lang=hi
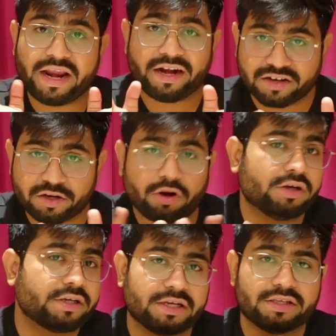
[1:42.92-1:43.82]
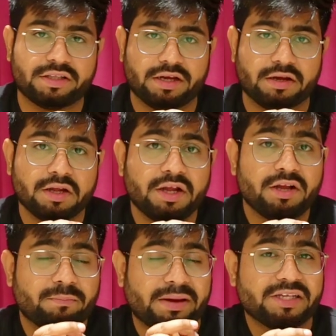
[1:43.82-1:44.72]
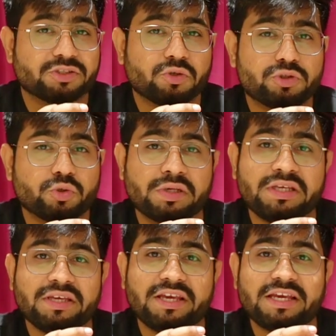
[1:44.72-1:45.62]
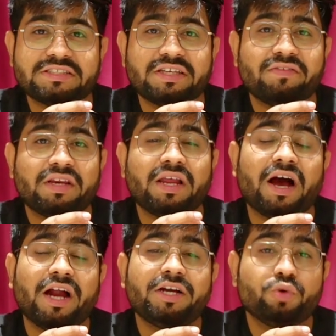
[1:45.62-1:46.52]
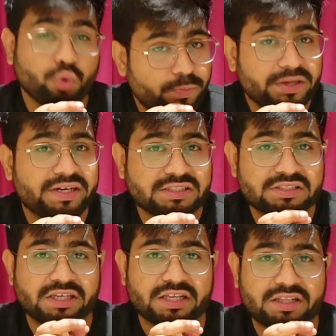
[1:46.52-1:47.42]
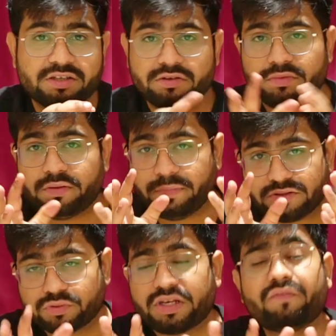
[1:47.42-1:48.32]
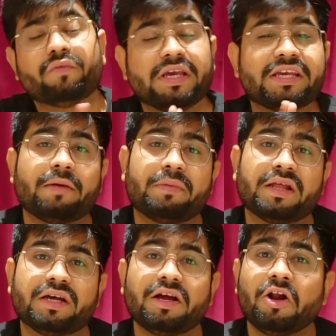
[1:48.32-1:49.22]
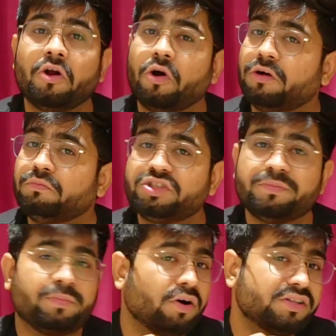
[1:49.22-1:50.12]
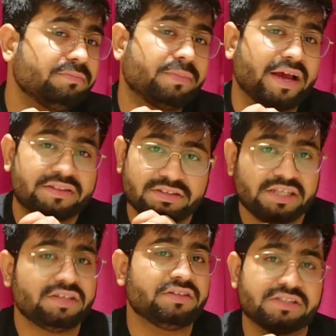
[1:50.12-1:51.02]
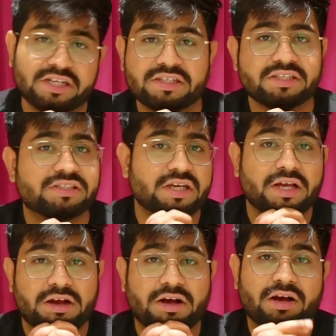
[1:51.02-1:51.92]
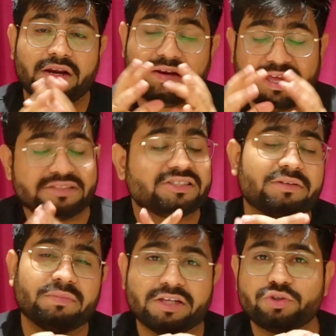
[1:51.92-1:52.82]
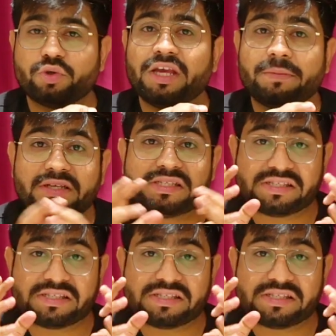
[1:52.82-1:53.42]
डायरेक्ट रिकॉर्ड करके देगा मैंने इसको सोनी ए सेवन आर टू पर टेस्ट किया था क्योंकि मेरे पास उस टाइम वही कैमरा था और मुझे बहुत ही बेहतरीन रिजल्ट इस लेंस से मिले जो कि आपके